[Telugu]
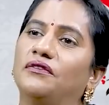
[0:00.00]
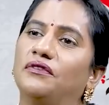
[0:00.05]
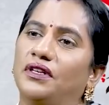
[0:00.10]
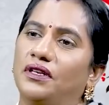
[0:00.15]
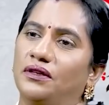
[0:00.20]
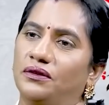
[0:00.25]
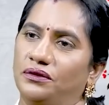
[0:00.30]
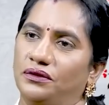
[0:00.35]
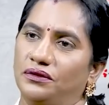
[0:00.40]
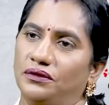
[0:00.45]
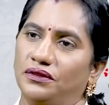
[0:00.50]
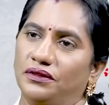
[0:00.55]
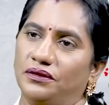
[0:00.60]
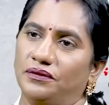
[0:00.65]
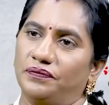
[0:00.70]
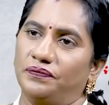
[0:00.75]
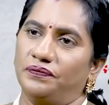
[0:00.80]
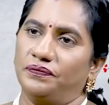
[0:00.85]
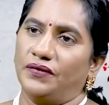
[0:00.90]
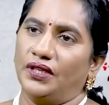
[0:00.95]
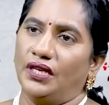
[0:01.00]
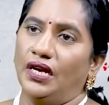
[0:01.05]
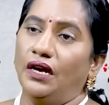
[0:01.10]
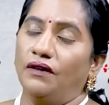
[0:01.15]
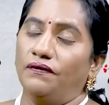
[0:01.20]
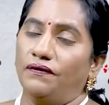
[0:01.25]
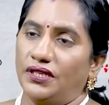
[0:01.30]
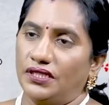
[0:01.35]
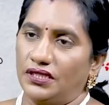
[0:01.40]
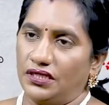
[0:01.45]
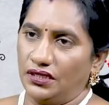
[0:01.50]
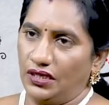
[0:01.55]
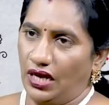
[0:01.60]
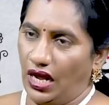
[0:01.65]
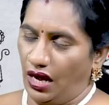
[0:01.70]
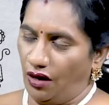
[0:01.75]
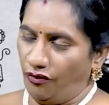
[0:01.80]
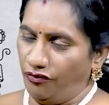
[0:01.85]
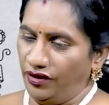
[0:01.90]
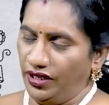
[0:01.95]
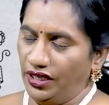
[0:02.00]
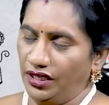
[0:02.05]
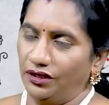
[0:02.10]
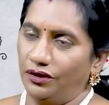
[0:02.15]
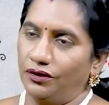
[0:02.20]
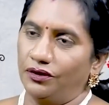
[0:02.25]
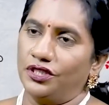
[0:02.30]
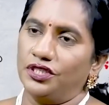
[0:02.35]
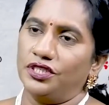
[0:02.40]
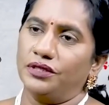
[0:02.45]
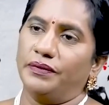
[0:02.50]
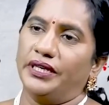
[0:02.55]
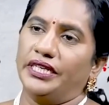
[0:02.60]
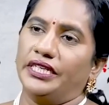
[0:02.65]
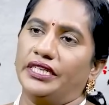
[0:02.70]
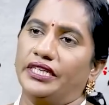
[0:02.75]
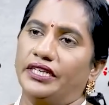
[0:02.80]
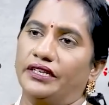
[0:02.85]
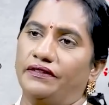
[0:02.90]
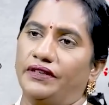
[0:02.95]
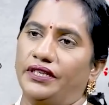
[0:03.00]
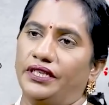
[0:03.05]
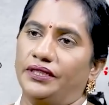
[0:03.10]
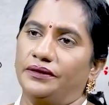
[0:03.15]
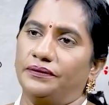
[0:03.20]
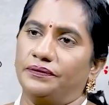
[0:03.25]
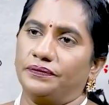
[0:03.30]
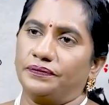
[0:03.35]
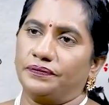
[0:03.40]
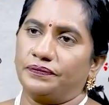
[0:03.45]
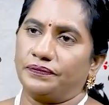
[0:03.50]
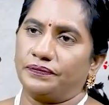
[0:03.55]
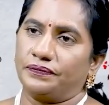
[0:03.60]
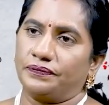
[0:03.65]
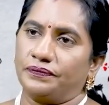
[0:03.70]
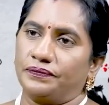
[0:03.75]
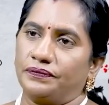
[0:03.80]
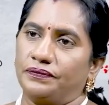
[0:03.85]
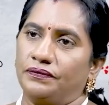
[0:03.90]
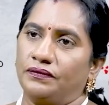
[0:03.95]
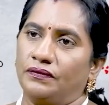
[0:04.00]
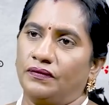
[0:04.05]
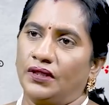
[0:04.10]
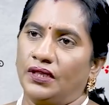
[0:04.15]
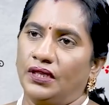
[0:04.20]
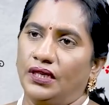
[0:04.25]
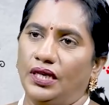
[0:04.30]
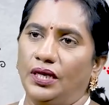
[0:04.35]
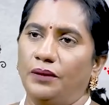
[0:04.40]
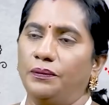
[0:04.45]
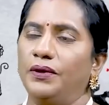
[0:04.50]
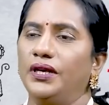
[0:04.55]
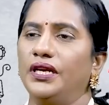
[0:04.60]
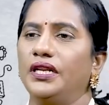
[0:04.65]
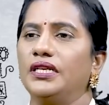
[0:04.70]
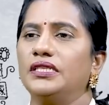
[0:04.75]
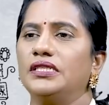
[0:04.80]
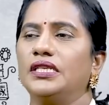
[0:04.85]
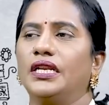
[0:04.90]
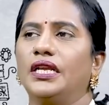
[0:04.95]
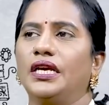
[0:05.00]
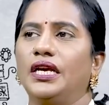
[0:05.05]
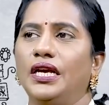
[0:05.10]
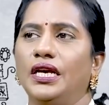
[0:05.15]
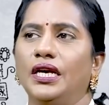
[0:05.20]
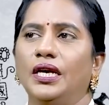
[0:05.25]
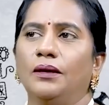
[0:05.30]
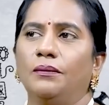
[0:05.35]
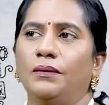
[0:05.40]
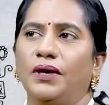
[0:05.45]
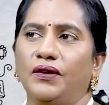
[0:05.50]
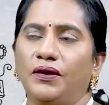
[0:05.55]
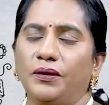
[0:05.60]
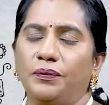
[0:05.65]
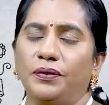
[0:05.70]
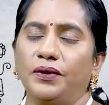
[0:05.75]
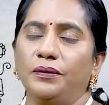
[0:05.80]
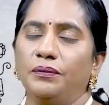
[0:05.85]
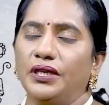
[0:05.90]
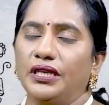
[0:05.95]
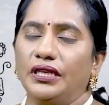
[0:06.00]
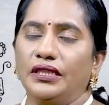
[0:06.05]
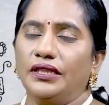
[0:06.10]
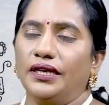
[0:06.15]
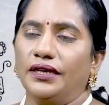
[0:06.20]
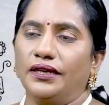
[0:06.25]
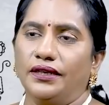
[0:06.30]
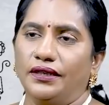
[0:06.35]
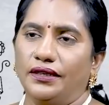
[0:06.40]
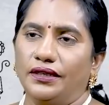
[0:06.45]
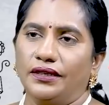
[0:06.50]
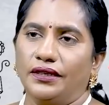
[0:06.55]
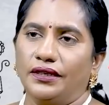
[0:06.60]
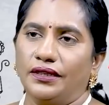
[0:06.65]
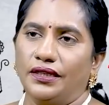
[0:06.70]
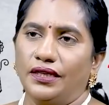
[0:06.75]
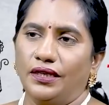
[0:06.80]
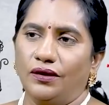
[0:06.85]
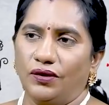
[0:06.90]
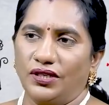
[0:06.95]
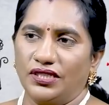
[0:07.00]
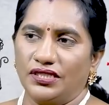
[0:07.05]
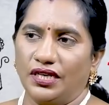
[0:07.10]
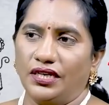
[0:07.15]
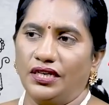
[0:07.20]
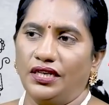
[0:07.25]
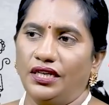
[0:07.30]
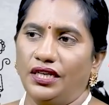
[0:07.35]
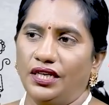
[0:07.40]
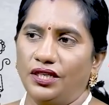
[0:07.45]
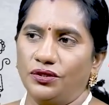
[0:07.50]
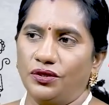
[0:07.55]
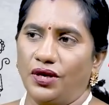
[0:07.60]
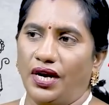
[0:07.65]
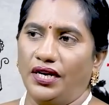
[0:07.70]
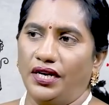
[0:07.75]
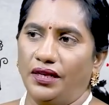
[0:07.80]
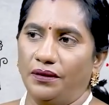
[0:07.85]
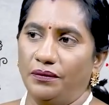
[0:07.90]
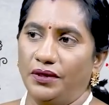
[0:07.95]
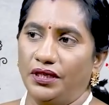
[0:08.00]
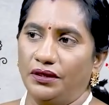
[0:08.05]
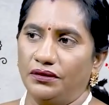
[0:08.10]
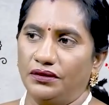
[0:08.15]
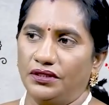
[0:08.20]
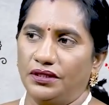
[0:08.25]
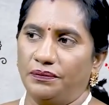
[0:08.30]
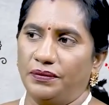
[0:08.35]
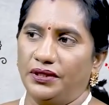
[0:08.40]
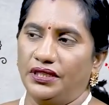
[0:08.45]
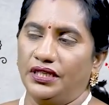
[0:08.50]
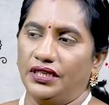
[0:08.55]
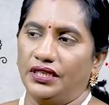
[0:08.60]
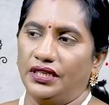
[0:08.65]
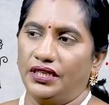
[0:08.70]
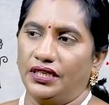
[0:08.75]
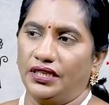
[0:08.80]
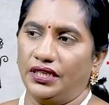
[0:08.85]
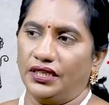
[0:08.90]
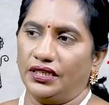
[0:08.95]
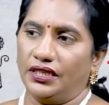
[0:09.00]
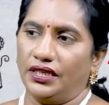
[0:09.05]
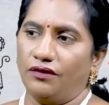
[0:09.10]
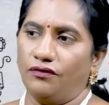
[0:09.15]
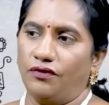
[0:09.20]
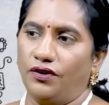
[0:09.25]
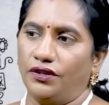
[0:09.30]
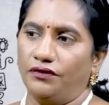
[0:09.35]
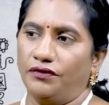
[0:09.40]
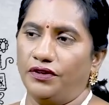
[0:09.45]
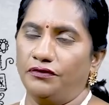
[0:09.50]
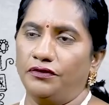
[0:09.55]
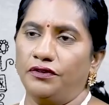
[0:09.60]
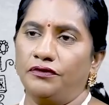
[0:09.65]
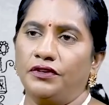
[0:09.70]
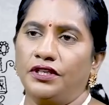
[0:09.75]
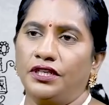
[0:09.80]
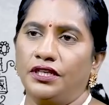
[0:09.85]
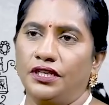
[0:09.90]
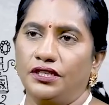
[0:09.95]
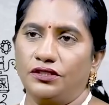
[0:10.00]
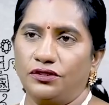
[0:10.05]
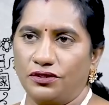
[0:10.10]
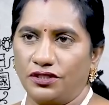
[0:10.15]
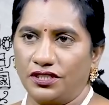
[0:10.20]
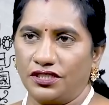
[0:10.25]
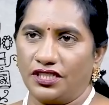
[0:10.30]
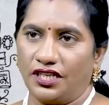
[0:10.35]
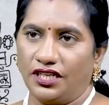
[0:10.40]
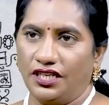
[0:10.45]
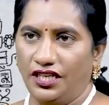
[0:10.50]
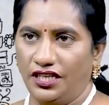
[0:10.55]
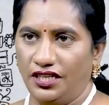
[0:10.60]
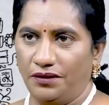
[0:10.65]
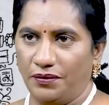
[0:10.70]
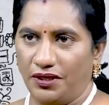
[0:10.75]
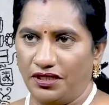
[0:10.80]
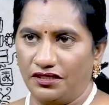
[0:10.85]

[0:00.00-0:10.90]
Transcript: అనే ఫీల్ అవుతుంది ఫస్ట్ ఆ ఫీలింగ్లో నుంచి బయటికి రావాలి ఎప్పుడైనా సరే మనం ఎప్పుడు మీరు ఇందాక అన్నారు కదా ఒక సర్టన్ ఏజ్ అంటే మీరు చెప్పింది ఏంటంటే కరెక్ట్గా ఫార్టీ ఫైవ్ ఫిఫ్టీ ఇయర్స్ వచ్చేసరికి ఈ